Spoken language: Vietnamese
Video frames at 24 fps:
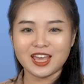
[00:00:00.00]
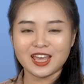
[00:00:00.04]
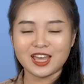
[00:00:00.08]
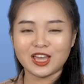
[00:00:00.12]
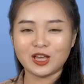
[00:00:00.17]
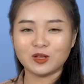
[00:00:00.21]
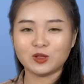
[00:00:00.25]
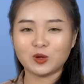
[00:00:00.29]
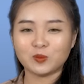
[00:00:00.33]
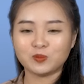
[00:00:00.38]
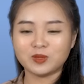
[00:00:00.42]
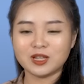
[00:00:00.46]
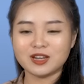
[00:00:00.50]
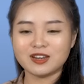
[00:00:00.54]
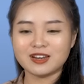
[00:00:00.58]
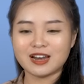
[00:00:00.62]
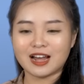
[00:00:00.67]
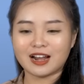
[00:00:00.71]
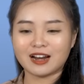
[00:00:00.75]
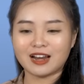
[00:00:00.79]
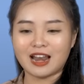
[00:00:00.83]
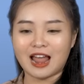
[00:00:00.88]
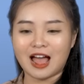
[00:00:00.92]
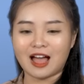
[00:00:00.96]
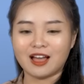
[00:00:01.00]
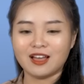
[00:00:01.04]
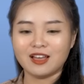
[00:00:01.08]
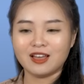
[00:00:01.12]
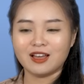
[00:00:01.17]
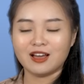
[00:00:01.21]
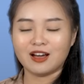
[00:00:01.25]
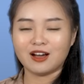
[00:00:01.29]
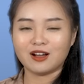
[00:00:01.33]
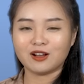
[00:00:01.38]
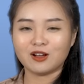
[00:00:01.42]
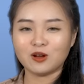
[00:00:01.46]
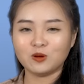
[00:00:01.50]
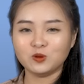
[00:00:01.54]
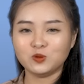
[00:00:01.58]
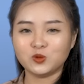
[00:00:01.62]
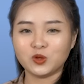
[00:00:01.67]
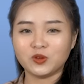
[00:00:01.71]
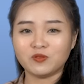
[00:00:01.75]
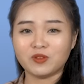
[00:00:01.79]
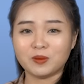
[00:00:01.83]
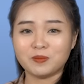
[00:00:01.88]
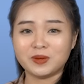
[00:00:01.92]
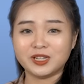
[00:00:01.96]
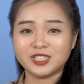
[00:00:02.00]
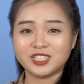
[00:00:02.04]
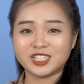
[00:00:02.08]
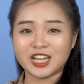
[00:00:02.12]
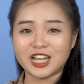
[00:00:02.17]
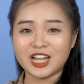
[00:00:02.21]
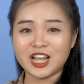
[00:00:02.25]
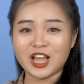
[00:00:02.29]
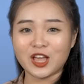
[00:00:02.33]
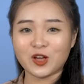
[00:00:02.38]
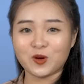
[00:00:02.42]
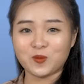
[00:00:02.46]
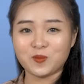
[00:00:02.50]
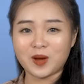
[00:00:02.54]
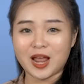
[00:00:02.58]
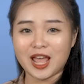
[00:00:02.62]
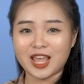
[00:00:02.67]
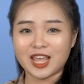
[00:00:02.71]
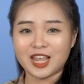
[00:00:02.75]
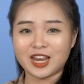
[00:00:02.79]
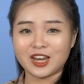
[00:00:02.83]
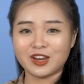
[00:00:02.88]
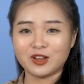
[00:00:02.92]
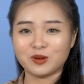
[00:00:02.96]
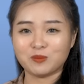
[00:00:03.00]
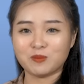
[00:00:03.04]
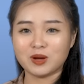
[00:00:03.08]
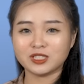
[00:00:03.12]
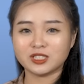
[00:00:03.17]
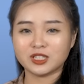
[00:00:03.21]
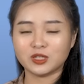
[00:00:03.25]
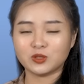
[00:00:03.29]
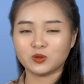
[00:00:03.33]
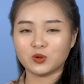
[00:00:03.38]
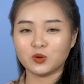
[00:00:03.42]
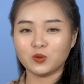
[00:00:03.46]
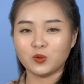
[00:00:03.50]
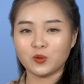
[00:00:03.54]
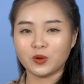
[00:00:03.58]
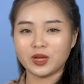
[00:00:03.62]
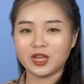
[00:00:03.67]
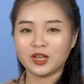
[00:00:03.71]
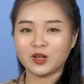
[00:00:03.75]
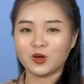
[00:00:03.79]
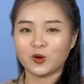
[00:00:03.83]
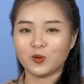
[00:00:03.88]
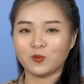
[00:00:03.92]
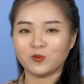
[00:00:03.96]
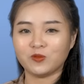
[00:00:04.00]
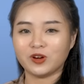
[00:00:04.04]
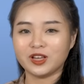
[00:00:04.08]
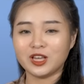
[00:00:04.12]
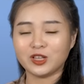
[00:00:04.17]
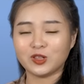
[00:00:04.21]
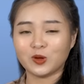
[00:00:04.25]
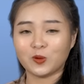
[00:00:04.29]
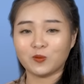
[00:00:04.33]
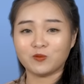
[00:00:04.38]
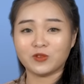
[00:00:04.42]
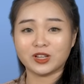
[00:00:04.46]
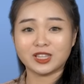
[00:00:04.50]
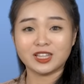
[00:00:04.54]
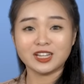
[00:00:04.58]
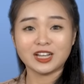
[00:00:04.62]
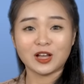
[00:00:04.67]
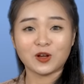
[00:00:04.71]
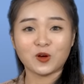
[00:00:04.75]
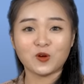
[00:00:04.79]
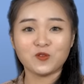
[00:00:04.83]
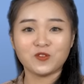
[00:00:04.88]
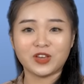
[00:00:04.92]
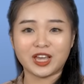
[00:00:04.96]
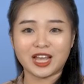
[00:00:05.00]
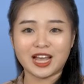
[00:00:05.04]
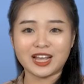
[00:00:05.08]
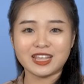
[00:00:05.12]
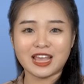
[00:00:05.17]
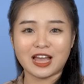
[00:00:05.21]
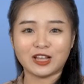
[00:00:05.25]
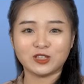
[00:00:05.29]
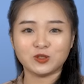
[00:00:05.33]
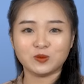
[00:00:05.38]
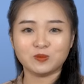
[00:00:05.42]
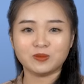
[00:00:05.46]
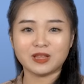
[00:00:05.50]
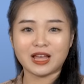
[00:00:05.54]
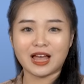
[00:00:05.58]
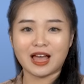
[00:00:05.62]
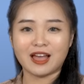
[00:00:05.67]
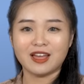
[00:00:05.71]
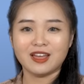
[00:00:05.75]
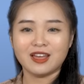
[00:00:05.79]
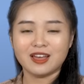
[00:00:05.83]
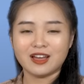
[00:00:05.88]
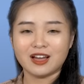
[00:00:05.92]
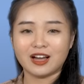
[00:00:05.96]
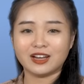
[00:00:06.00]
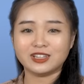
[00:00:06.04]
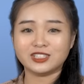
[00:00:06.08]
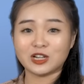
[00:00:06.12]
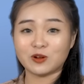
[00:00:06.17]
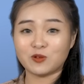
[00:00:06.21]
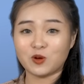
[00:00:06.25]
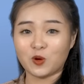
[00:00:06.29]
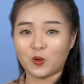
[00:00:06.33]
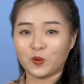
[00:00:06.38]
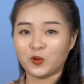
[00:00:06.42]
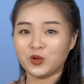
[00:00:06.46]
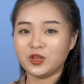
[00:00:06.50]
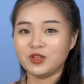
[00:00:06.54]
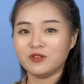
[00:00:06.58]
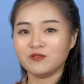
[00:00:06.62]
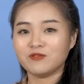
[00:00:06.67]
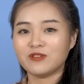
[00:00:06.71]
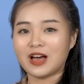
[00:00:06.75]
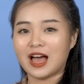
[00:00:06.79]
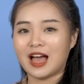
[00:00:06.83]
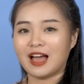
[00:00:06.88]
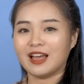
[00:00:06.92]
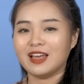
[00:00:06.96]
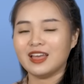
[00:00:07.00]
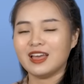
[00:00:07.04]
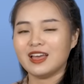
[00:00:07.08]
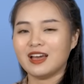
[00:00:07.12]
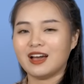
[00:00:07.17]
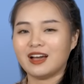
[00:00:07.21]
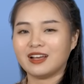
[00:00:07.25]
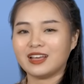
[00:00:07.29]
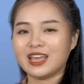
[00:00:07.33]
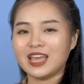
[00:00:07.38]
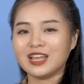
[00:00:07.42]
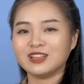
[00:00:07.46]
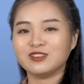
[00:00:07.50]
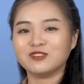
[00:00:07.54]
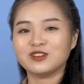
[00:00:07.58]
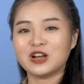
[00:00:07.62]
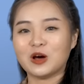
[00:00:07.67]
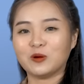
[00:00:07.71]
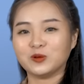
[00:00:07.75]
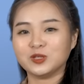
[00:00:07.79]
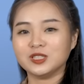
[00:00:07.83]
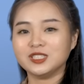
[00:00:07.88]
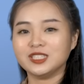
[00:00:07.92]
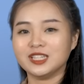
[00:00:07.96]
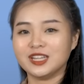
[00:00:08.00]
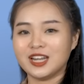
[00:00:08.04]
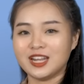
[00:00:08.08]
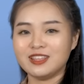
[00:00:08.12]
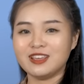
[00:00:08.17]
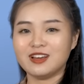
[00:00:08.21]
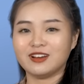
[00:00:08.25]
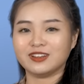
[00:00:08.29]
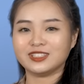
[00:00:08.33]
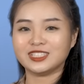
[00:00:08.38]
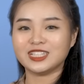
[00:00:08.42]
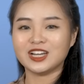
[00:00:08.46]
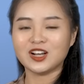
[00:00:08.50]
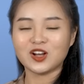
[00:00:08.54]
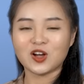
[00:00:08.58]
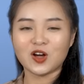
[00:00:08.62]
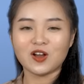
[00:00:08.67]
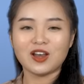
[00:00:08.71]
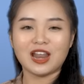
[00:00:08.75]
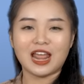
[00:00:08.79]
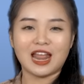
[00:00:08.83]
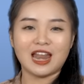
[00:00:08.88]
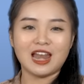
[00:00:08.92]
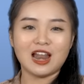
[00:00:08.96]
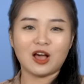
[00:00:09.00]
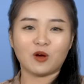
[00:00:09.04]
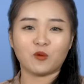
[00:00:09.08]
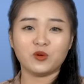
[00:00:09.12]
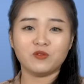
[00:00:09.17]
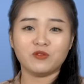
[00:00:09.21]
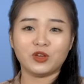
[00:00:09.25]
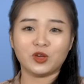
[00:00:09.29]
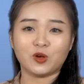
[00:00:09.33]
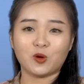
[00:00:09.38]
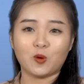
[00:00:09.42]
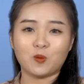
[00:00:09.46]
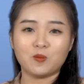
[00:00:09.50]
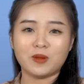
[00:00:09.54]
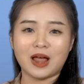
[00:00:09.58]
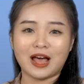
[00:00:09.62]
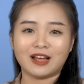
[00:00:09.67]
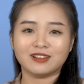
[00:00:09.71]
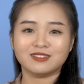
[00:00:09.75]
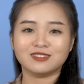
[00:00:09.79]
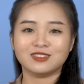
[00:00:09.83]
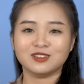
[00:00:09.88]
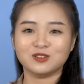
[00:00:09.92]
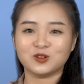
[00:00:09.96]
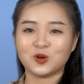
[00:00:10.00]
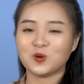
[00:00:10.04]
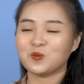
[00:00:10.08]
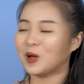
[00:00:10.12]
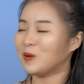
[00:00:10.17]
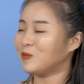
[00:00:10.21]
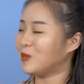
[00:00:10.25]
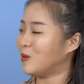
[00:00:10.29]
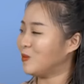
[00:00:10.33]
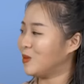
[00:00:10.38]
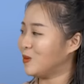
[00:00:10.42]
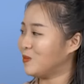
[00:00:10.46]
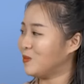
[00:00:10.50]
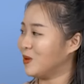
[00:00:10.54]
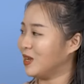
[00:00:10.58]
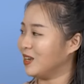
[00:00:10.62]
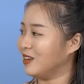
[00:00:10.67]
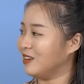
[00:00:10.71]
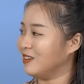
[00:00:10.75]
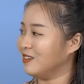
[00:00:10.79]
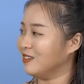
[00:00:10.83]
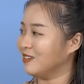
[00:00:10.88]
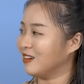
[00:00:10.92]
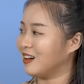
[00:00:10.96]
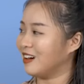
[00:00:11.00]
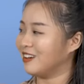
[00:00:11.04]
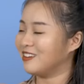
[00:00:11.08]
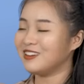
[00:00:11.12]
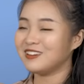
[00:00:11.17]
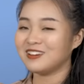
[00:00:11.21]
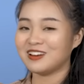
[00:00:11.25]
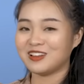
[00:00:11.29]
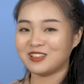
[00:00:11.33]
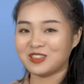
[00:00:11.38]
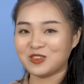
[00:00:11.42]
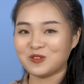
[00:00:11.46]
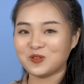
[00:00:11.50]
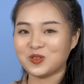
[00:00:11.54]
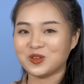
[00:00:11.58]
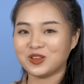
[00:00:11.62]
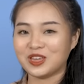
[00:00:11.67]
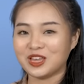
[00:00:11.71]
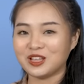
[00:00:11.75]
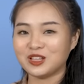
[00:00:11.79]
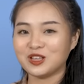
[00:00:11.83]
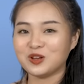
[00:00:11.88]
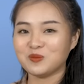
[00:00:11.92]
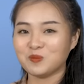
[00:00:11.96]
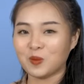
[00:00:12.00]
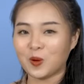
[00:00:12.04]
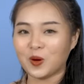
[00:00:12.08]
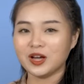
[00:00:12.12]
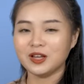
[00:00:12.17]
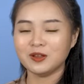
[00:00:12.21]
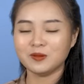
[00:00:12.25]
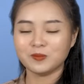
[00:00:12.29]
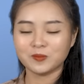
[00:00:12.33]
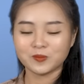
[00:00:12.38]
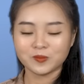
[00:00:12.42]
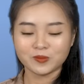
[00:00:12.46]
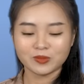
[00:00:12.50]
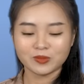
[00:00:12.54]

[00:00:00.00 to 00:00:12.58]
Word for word: Hiện Thục tin rằng là à, câu chuyện về bệnh trĩ ngày hôm nay được bác sĩ Tuấn Quyên cùng với Hiện Thục và tất cả quý vị khán giả chúng ta à, trao đổi và à, nghe từ đầu chương trình đến giờ chắc có lẽ là quý vị cũng đã tự cung cấp thêm cho mình được à, rất là nhiều những kiến thức bổ ích.